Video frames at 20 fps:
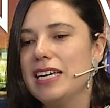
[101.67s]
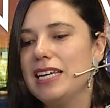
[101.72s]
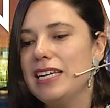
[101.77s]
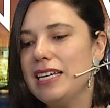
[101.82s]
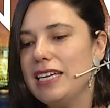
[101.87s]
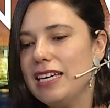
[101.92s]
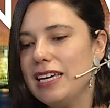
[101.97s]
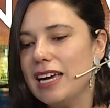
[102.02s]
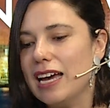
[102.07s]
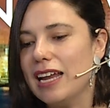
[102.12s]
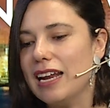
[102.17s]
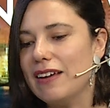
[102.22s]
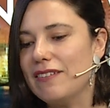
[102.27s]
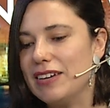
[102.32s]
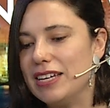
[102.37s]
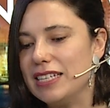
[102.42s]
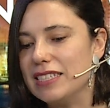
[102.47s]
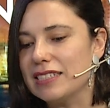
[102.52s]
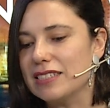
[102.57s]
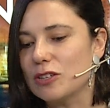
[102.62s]
Y a la
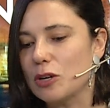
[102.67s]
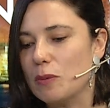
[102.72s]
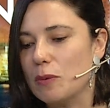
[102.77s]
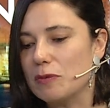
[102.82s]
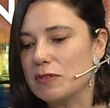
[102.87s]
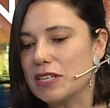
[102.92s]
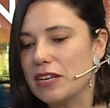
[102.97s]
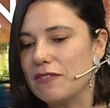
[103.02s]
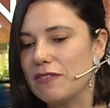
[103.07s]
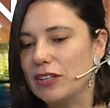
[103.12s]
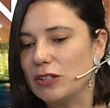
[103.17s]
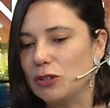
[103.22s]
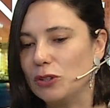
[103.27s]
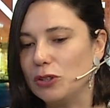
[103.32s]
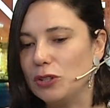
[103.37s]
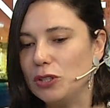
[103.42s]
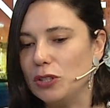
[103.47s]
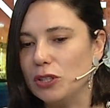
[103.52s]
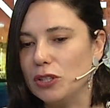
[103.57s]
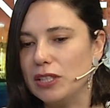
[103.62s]
vez, como
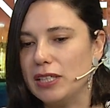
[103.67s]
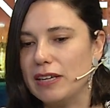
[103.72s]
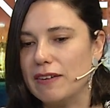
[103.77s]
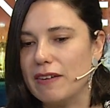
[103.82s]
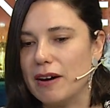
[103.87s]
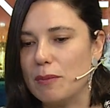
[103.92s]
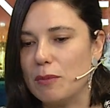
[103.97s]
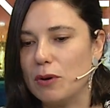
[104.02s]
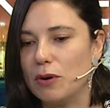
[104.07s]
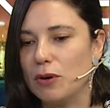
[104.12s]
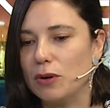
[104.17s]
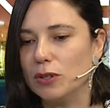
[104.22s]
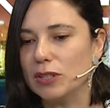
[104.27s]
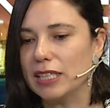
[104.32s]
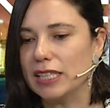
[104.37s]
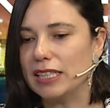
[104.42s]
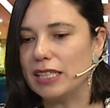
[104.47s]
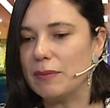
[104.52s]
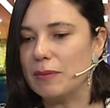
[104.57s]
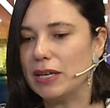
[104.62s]
observatorio, llevamos
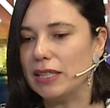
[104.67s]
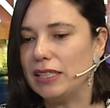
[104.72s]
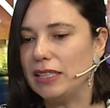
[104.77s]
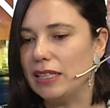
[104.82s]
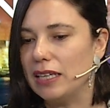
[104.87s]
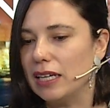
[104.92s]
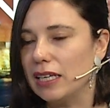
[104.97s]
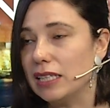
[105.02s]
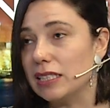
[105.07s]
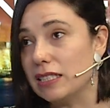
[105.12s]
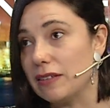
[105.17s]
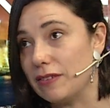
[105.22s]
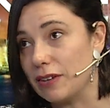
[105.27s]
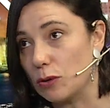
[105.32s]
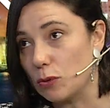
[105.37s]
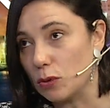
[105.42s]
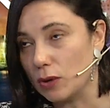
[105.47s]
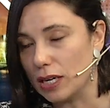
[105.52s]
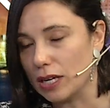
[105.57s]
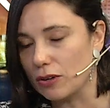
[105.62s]
otra temática que se
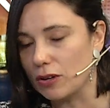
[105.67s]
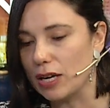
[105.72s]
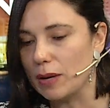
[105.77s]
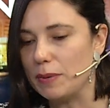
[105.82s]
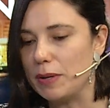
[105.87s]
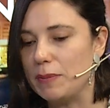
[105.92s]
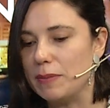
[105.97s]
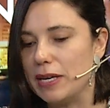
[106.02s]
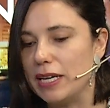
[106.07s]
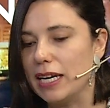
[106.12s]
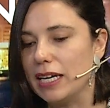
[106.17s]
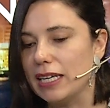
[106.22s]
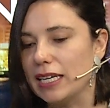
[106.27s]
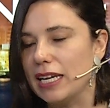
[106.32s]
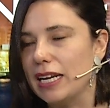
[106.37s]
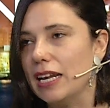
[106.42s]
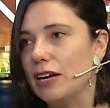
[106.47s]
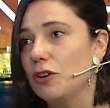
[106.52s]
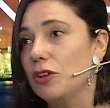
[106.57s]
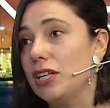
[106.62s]
vincula con la primera, que
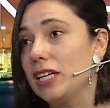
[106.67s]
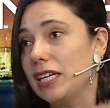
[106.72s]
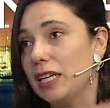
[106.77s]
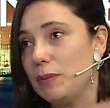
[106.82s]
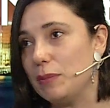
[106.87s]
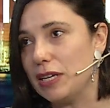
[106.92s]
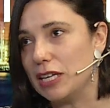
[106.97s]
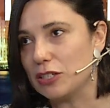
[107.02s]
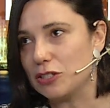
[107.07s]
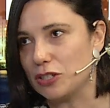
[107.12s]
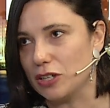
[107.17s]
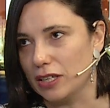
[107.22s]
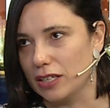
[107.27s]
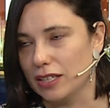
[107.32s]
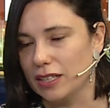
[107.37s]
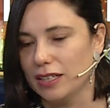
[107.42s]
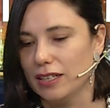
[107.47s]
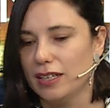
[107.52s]
es la no discriminación.